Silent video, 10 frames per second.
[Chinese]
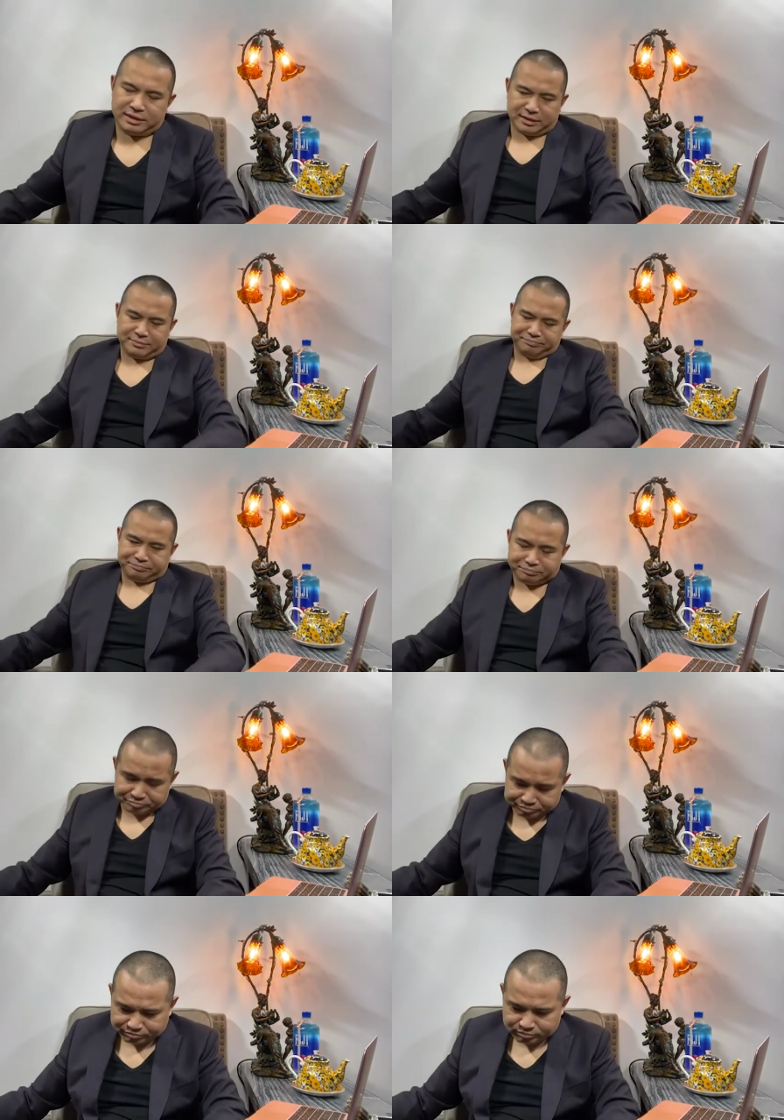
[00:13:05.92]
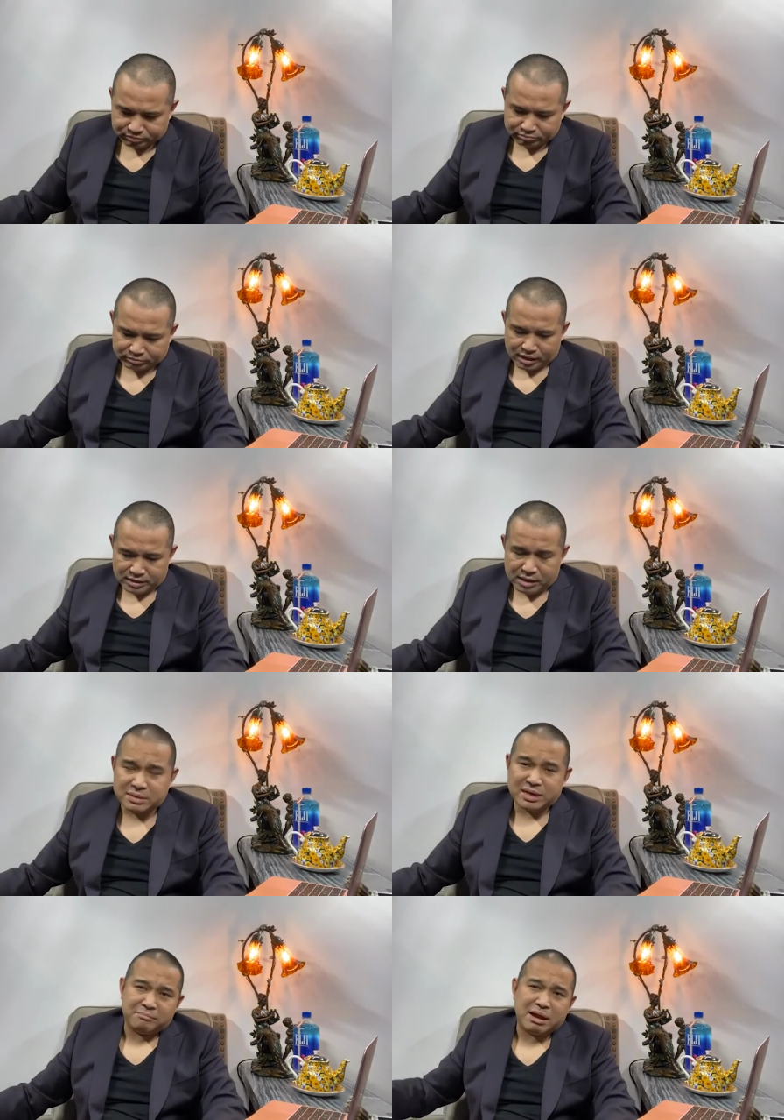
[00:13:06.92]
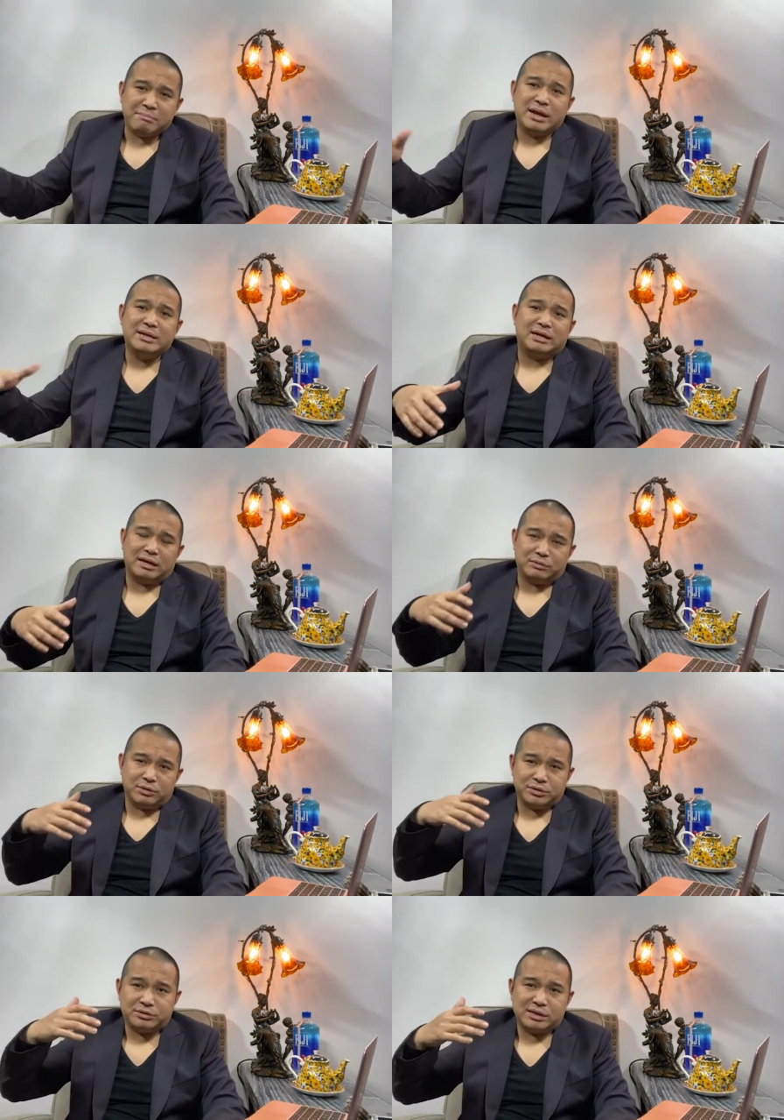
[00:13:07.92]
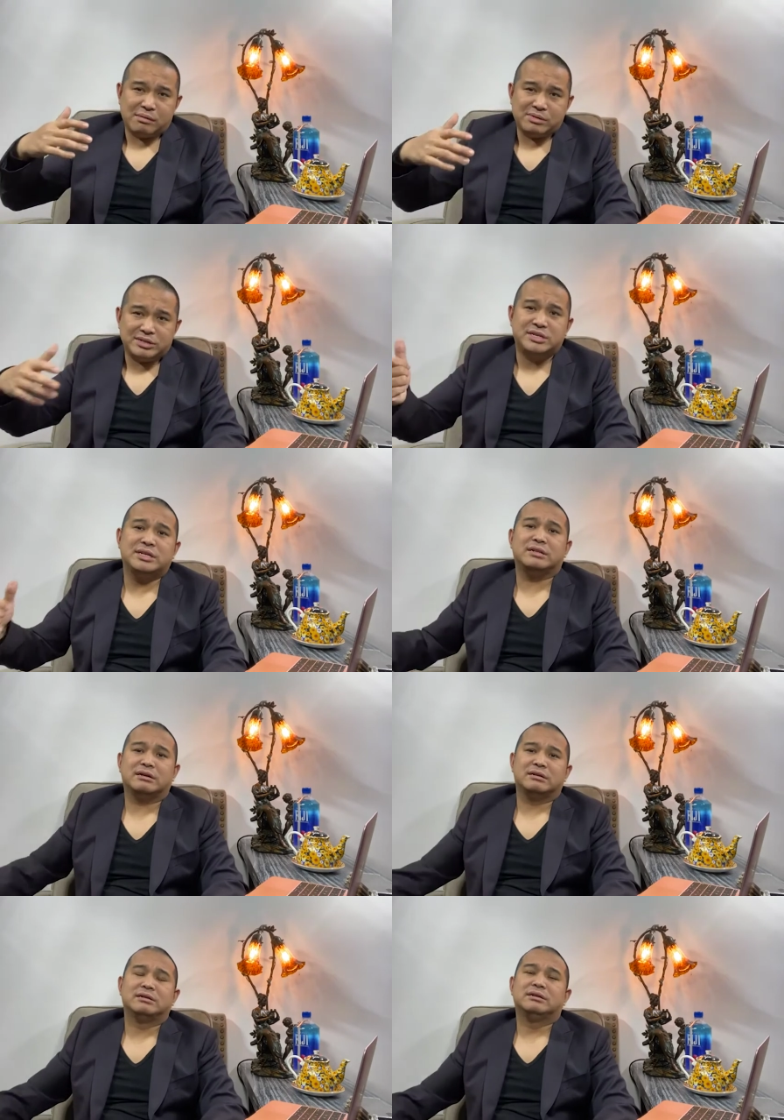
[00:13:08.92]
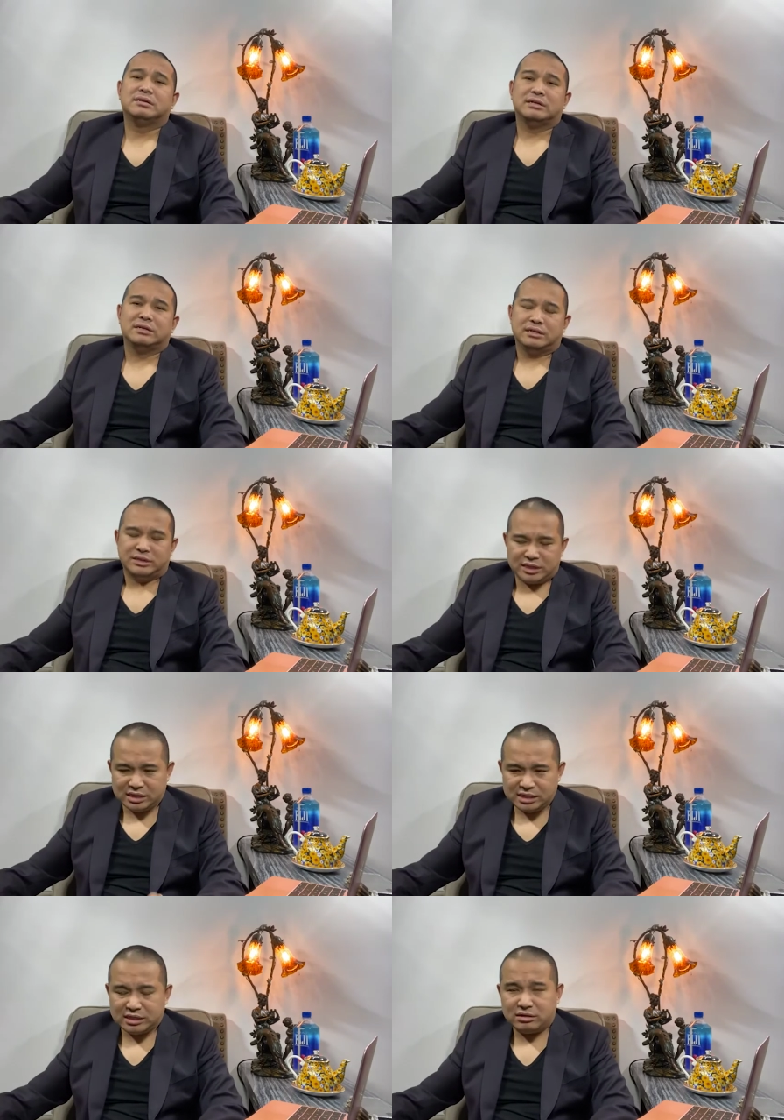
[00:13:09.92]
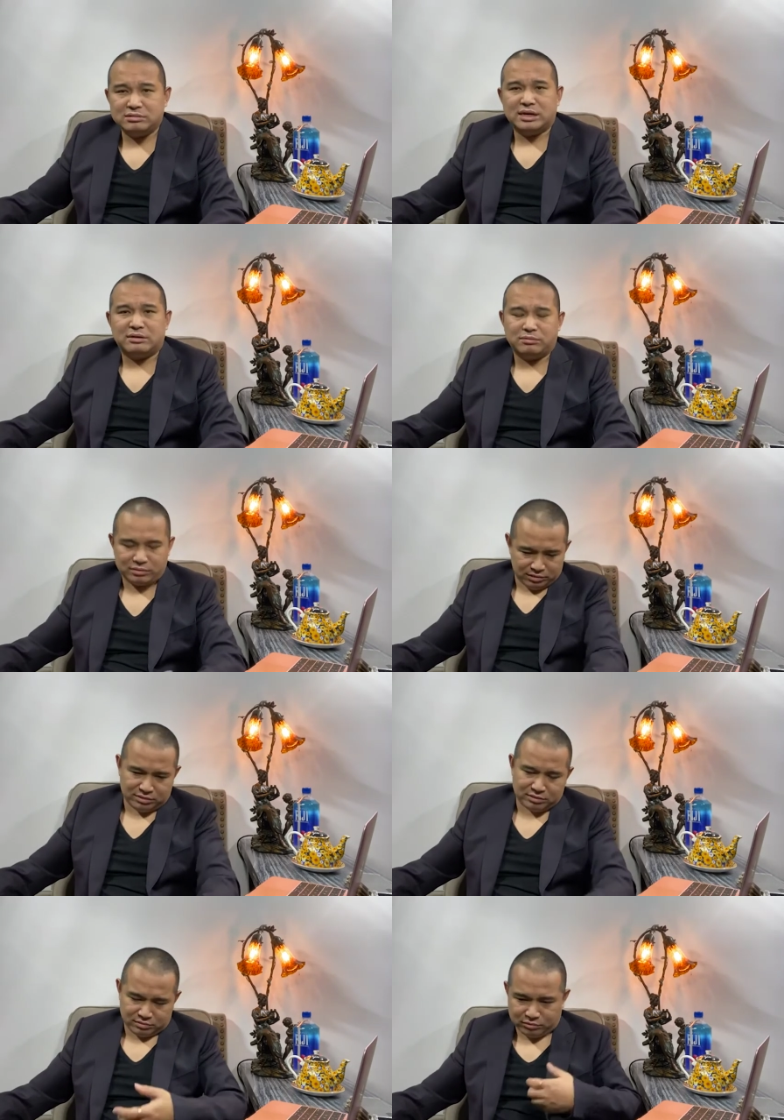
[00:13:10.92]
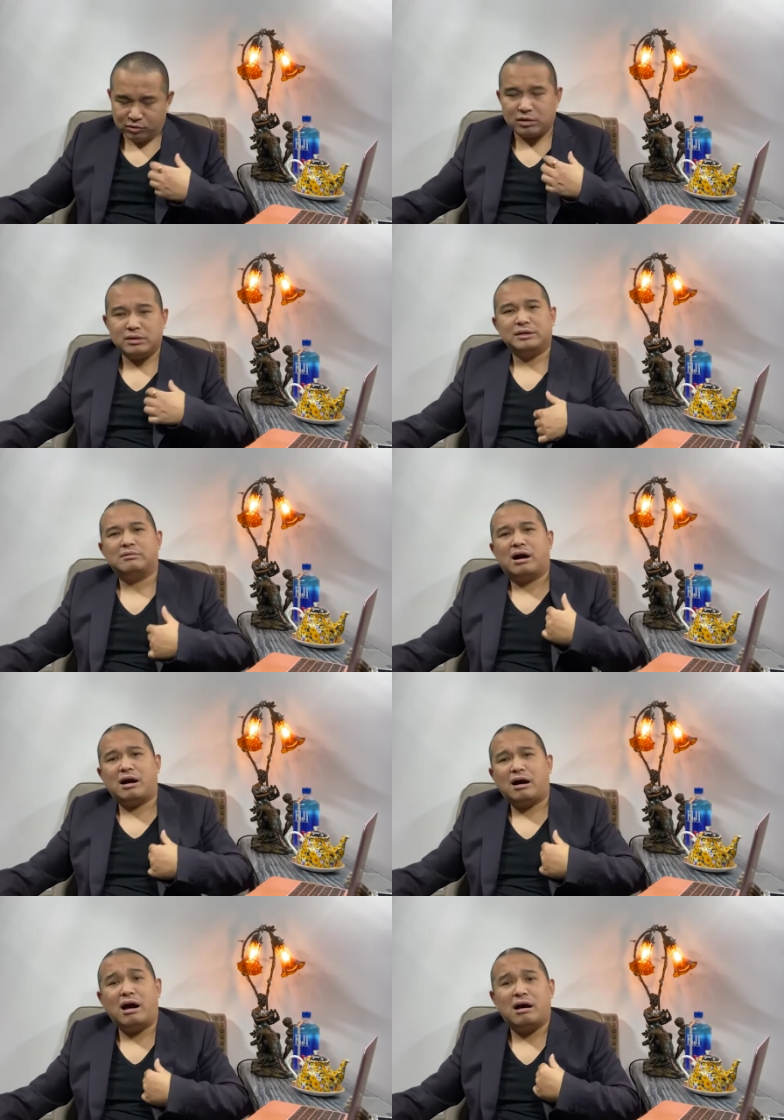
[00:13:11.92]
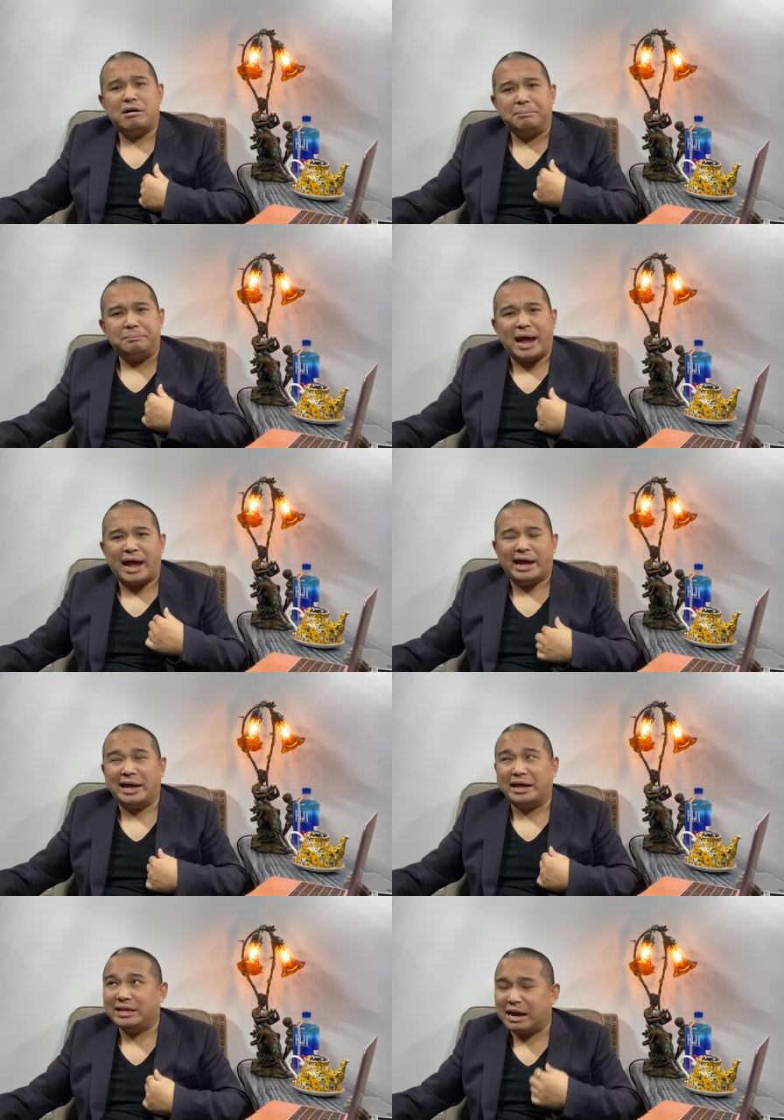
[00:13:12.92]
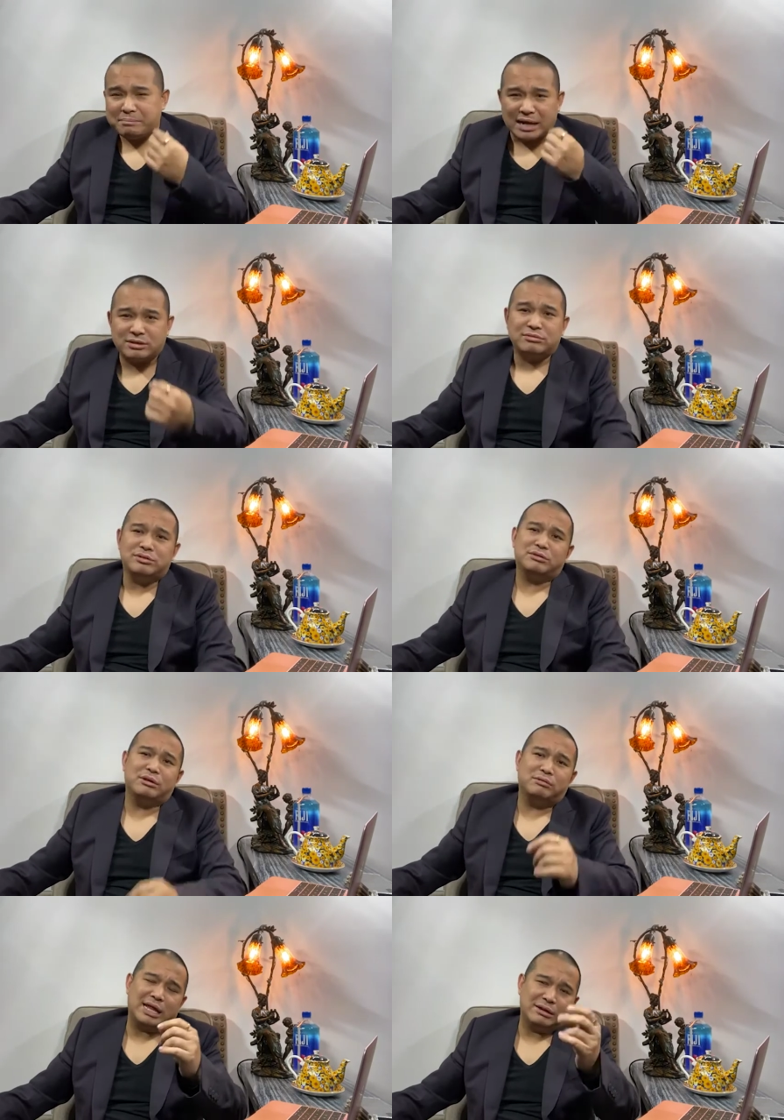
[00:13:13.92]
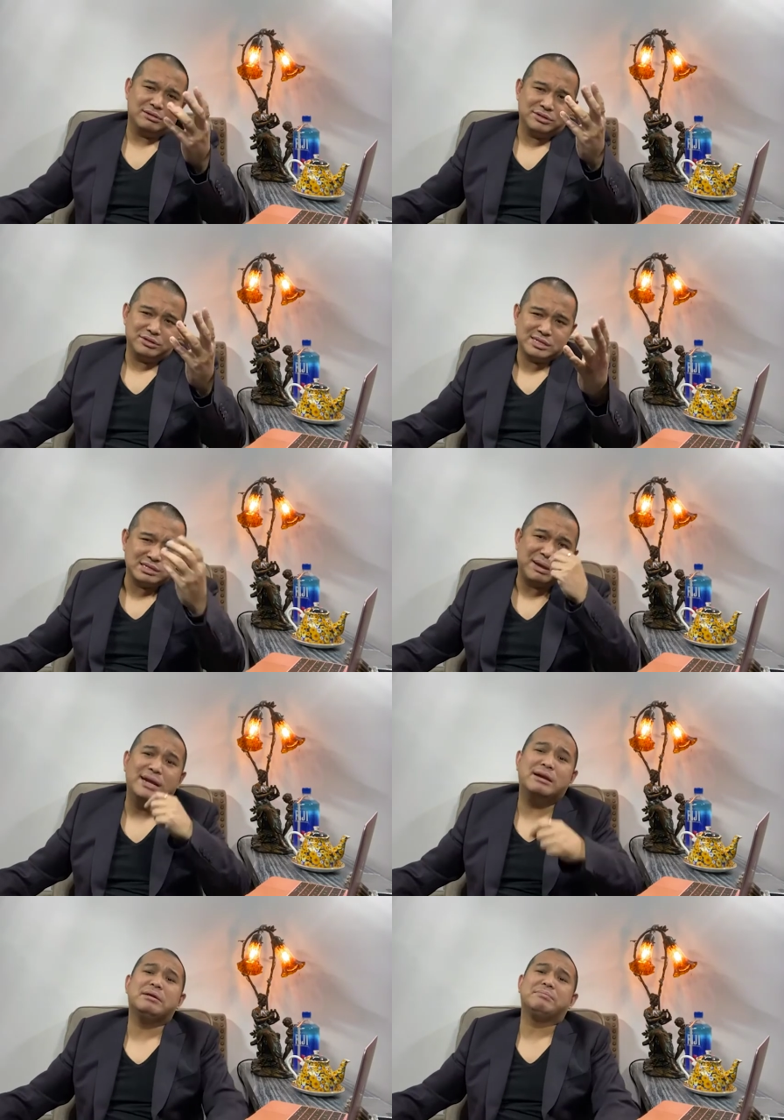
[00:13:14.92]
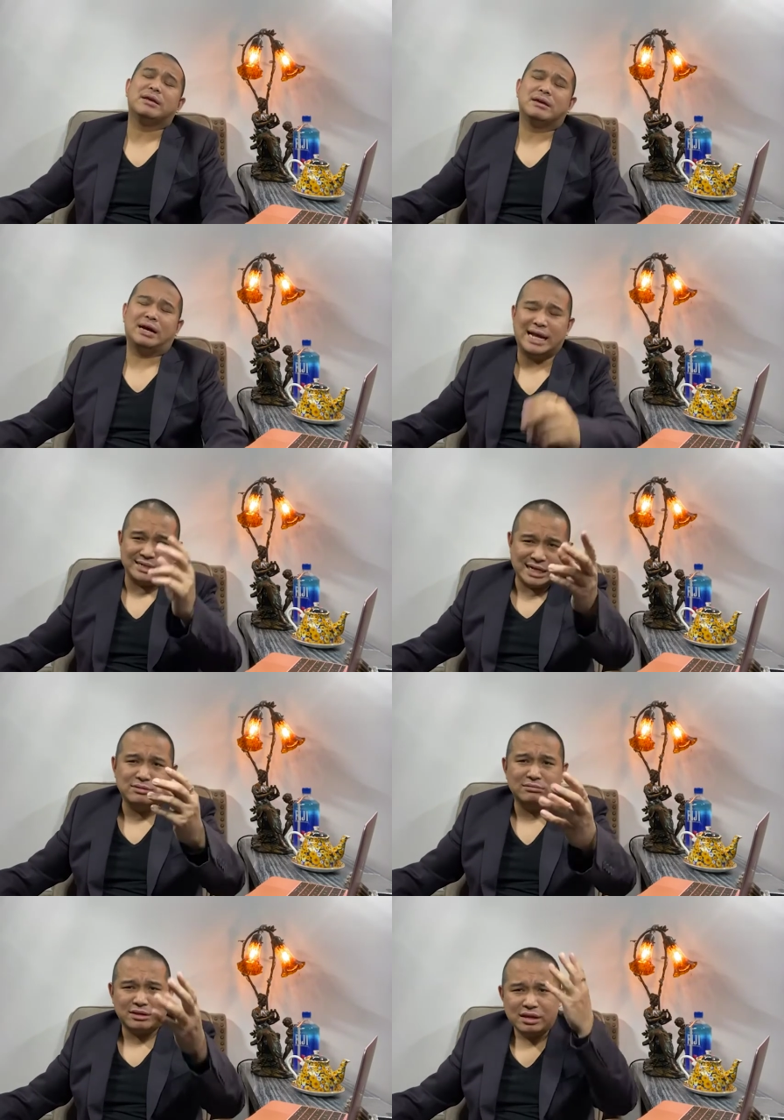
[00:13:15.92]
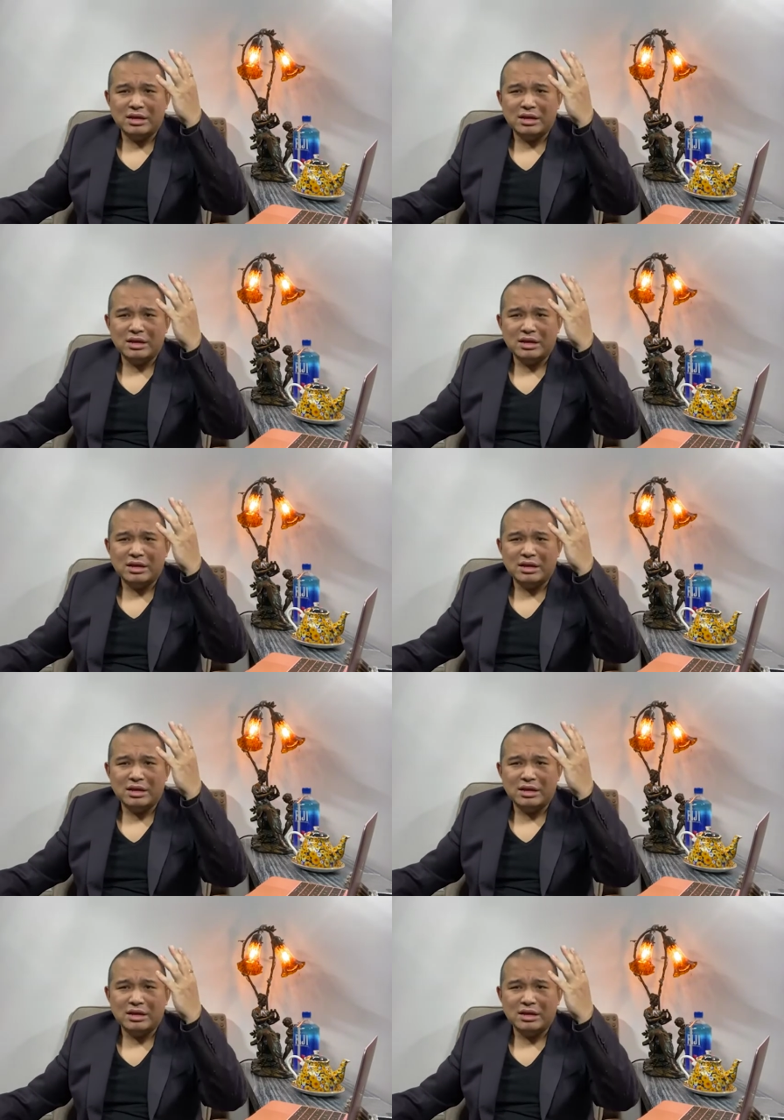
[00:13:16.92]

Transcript: 啊，那么呢，慢慢的啊，我就跟他们接近了，接近以后呢，因为我因为二百两百株就对我来说就四百人民币啊，两千株